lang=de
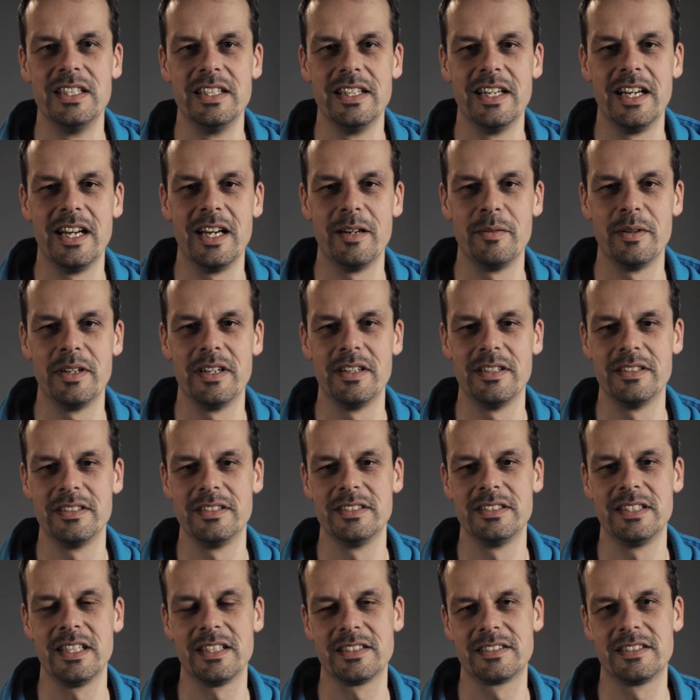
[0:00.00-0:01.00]
aber
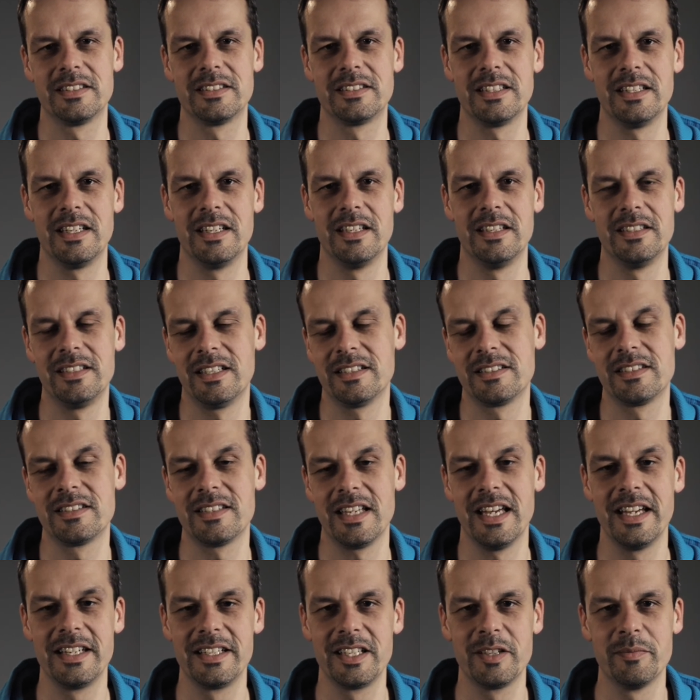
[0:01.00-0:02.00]
das ist, das ist
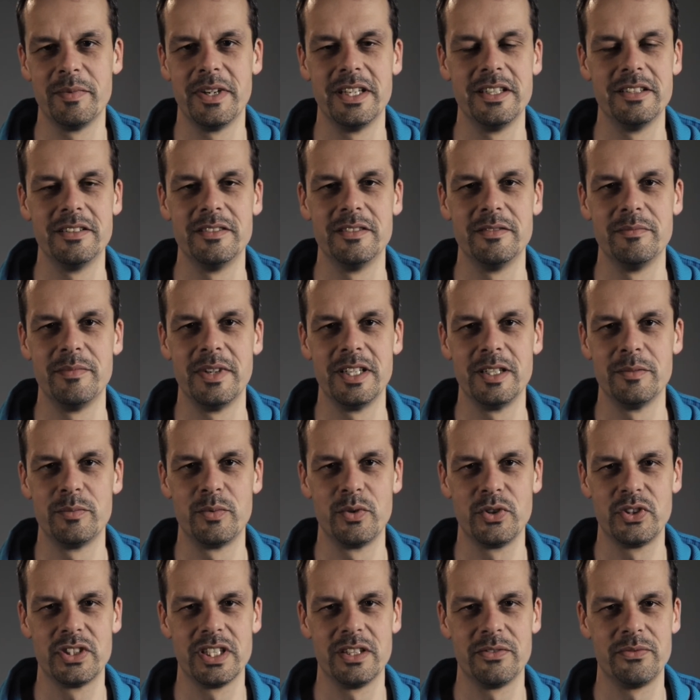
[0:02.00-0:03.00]
eigentlich meine, meine
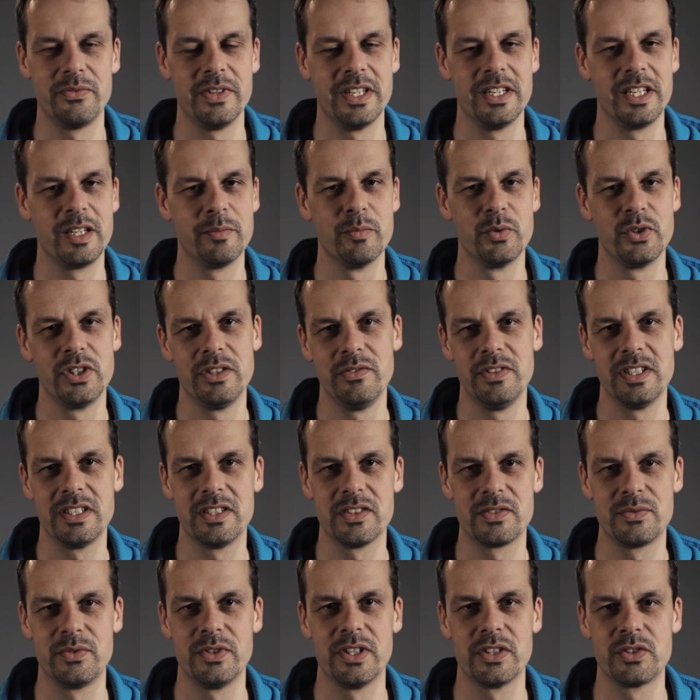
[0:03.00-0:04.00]
Botschaft. Wer nicht motiviert ist
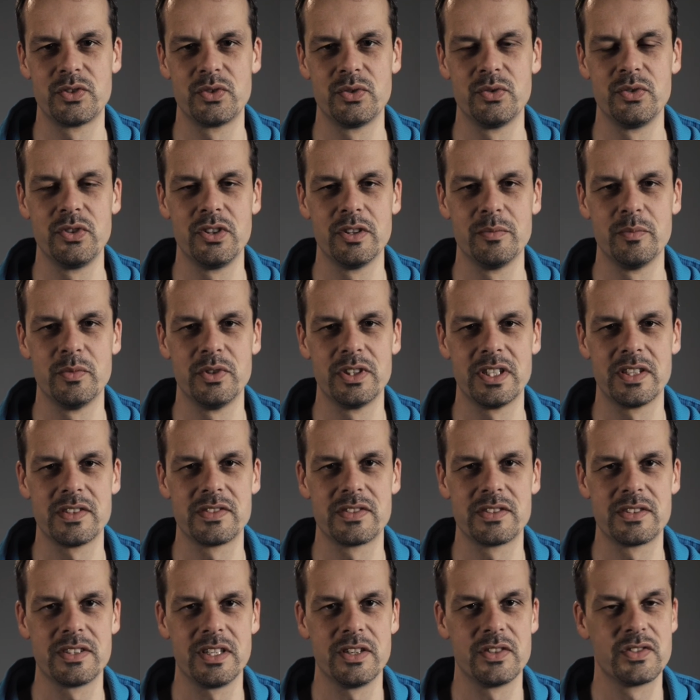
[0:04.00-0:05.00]
für das Studium und
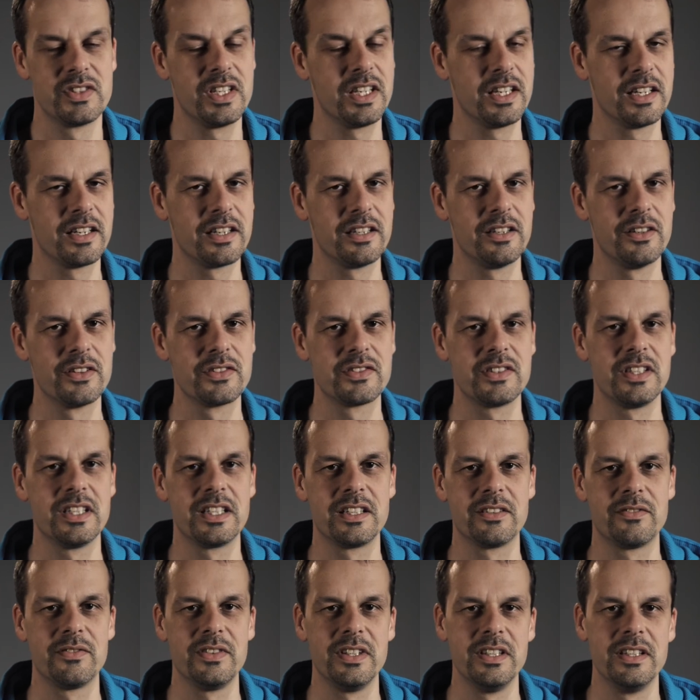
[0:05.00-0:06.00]
das aus sich heraus
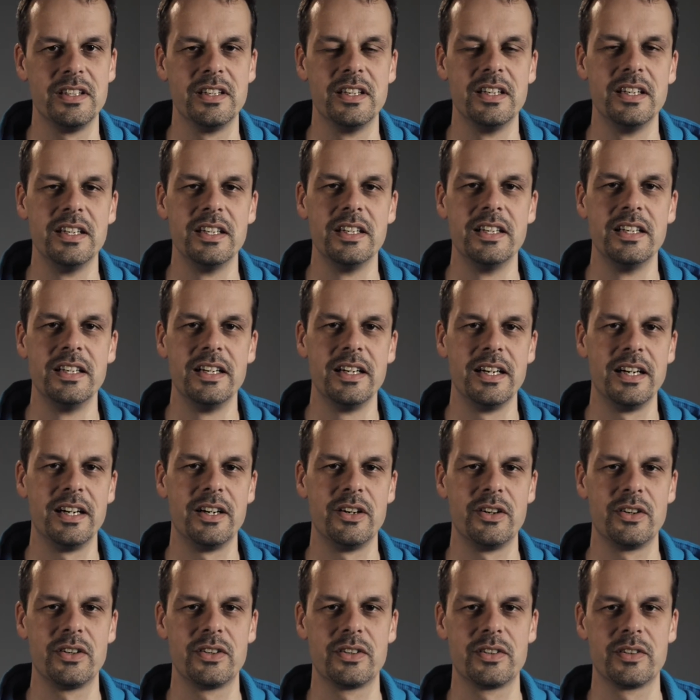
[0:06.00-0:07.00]
irgendwie
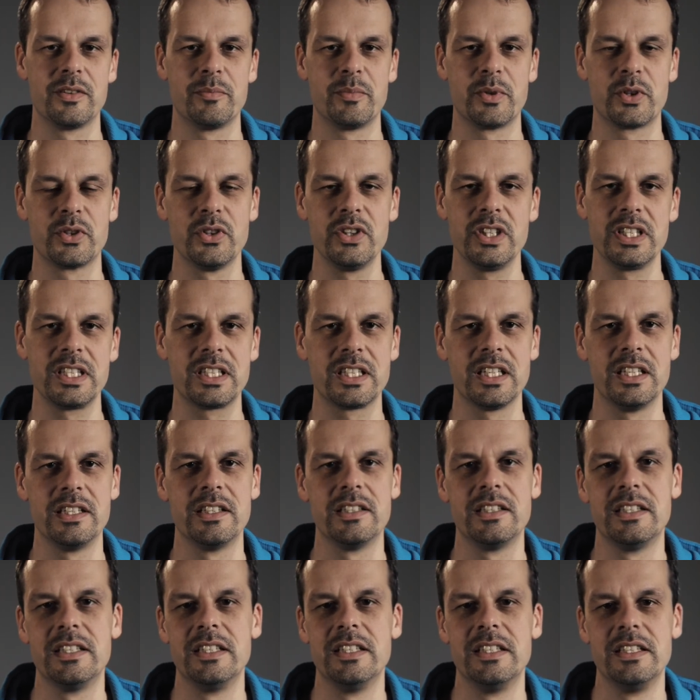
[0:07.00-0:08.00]
auch begründen
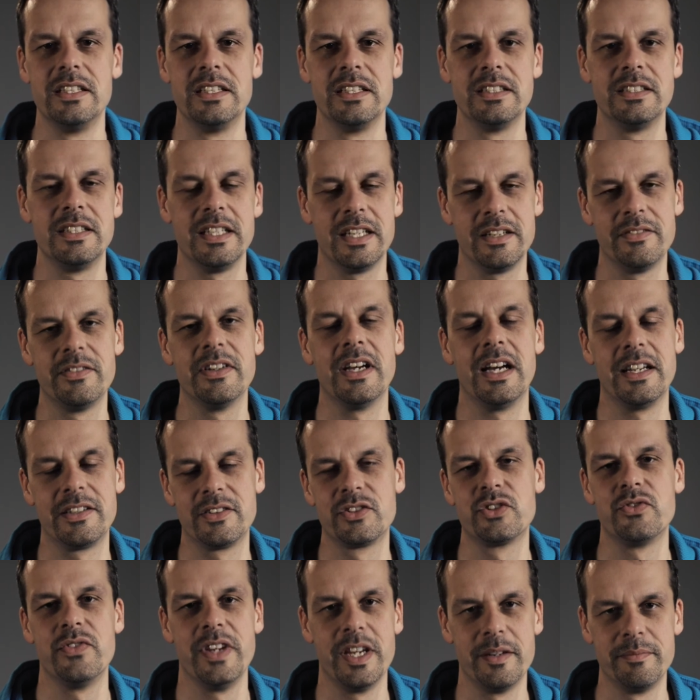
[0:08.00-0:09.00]
kann, der hat es
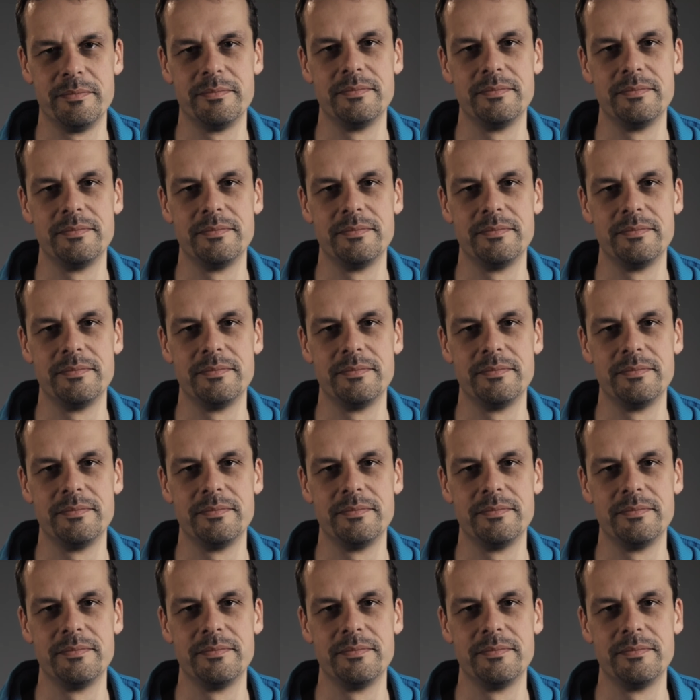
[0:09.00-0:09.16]
schwer.